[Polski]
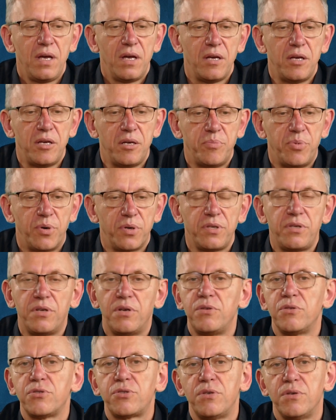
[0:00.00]
E, Bory
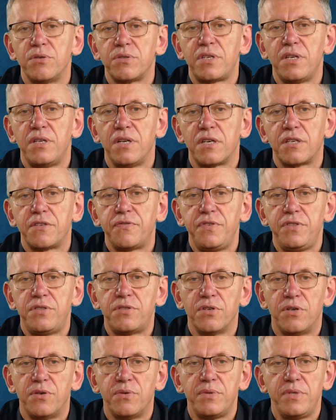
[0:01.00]
dolnośląskie nad
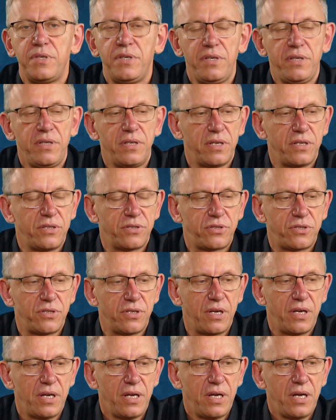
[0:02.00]
Kwisą i inne
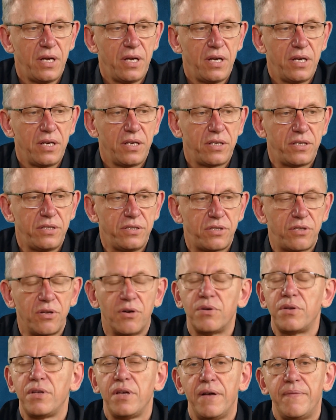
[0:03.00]
jeszcze
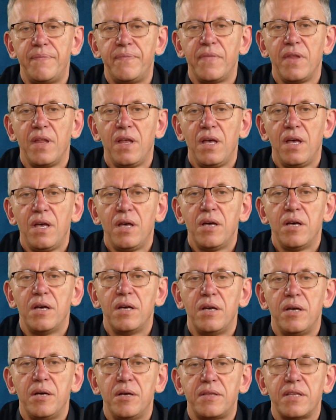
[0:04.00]
historie.
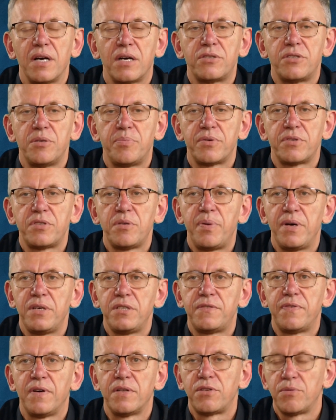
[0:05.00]
Także proszę
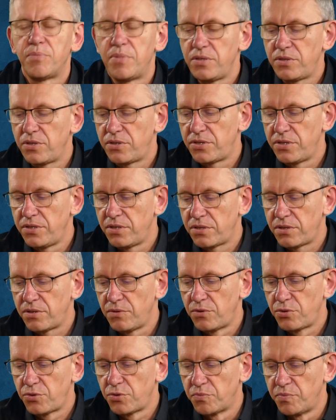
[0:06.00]
Państwa, to będzie
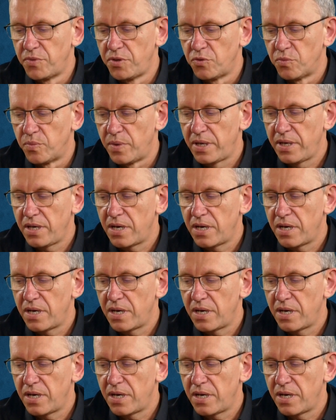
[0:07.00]
37 numer.